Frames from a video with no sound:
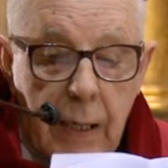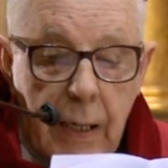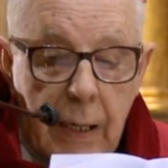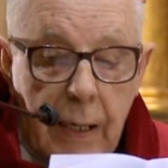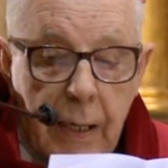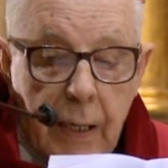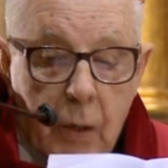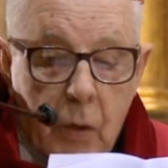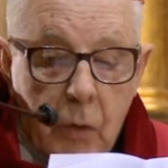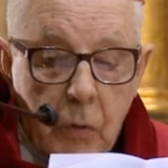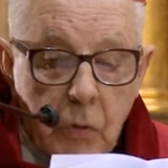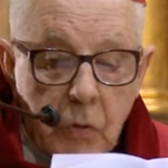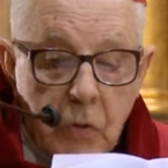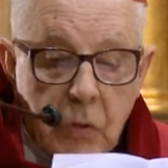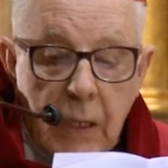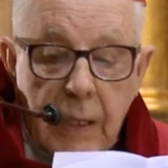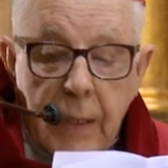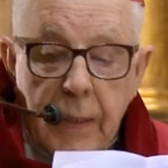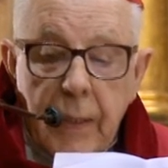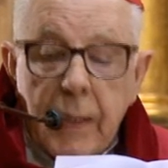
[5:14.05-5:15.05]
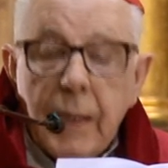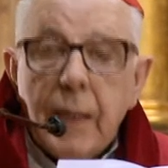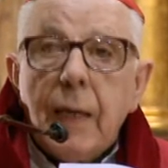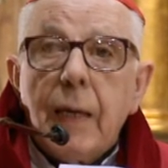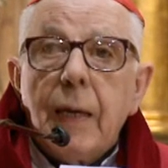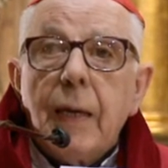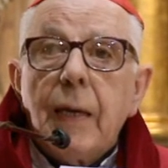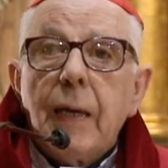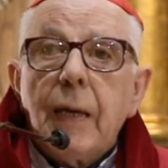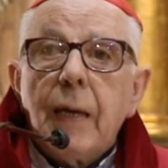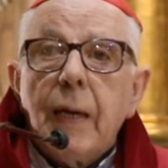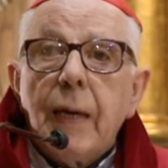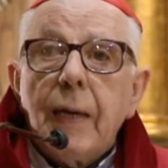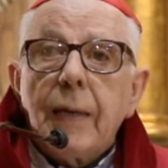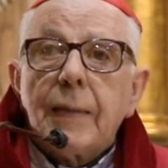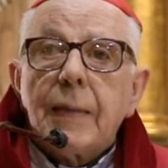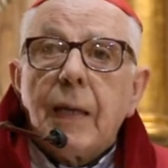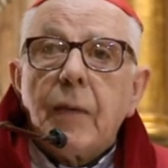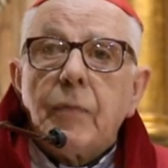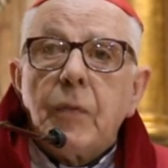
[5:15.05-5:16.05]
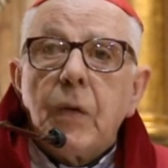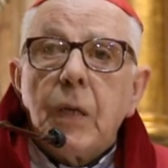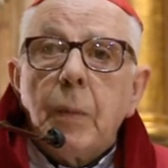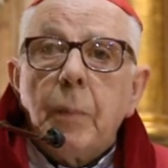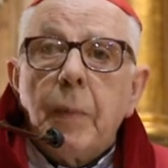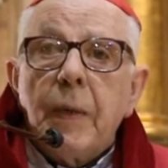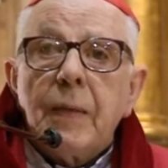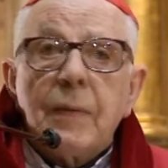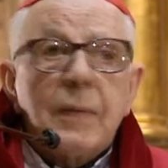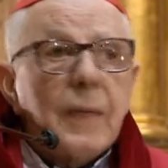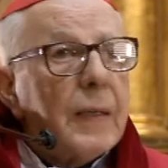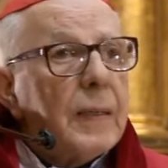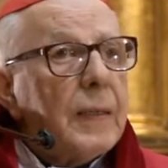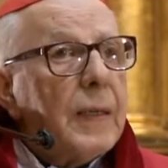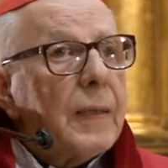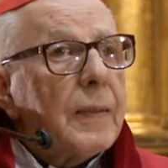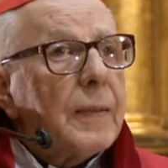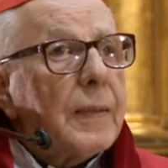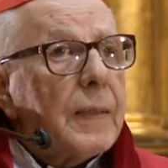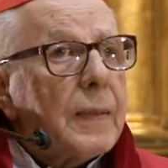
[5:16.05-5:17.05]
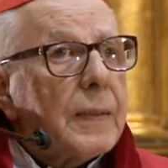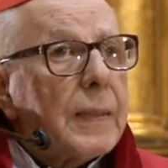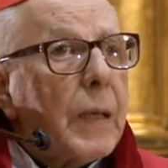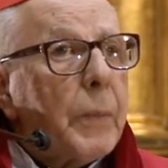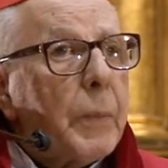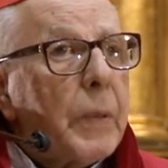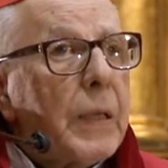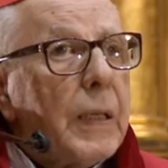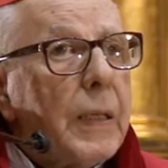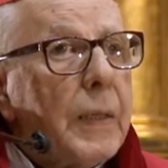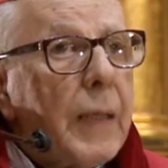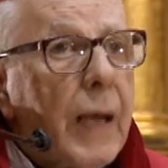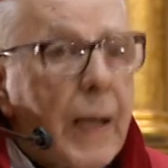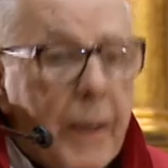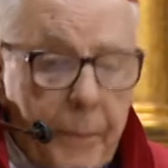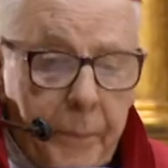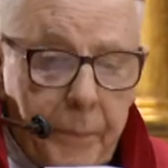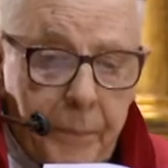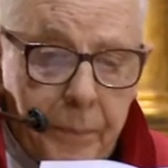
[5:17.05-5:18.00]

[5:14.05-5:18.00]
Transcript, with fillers: les concede esta firmeza y esta estabilidad.